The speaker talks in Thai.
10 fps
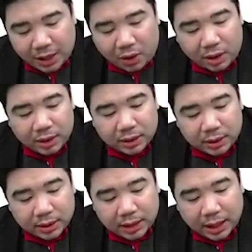สอง
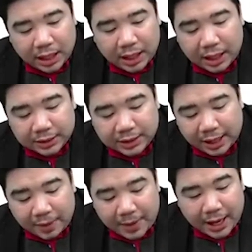อ่าใส่เข้าไป